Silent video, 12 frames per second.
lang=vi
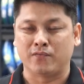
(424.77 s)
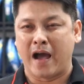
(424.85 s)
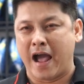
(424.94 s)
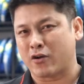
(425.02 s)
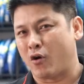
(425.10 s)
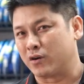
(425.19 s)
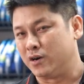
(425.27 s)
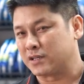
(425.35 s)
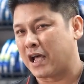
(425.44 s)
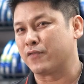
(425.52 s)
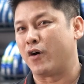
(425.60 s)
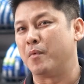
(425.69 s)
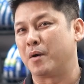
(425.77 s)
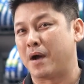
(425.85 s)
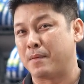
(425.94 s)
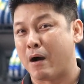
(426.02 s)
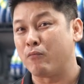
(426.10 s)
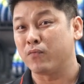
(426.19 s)
và còn được thay vỏ bằng
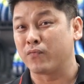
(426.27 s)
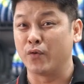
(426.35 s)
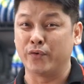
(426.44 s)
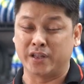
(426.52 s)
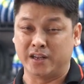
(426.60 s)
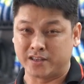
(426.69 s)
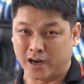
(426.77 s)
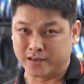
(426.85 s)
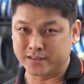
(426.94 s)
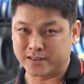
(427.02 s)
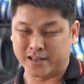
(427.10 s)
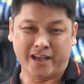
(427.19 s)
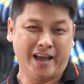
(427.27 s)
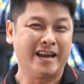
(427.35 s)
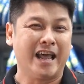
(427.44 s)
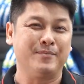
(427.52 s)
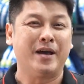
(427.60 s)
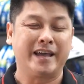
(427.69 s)
máy móc với quy trình chuẩn thì
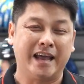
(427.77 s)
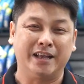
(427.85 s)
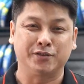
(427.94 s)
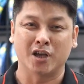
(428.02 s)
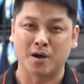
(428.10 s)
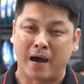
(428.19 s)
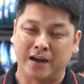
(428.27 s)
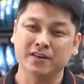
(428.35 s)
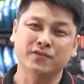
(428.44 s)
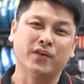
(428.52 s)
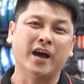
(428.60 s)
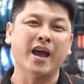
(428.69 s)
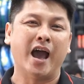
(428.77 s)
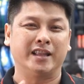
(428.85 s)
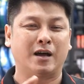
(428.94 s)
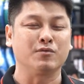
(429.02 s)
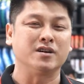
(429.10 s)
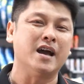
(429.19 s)
anh em hãy ghé lại số hai bánh với
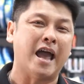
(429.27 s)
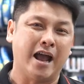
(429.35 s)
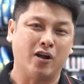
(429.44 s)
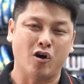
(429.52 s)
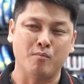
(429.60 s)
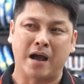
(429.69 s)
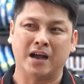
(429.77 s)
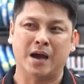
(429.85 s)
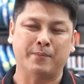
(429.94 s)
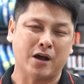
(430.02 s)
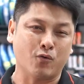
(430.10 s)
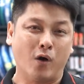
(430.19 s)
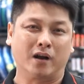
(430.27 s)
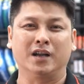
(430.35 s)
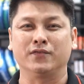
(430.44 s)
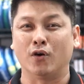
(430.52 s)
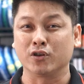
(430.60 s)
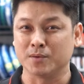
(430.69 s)
hệ thống cửa hàng có mặt khắp các quận
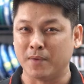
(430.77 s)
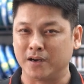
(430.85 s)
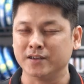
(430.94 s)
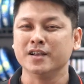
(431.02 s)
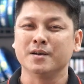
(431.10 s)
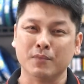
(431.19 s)
thành phố Hồ Chí Minh,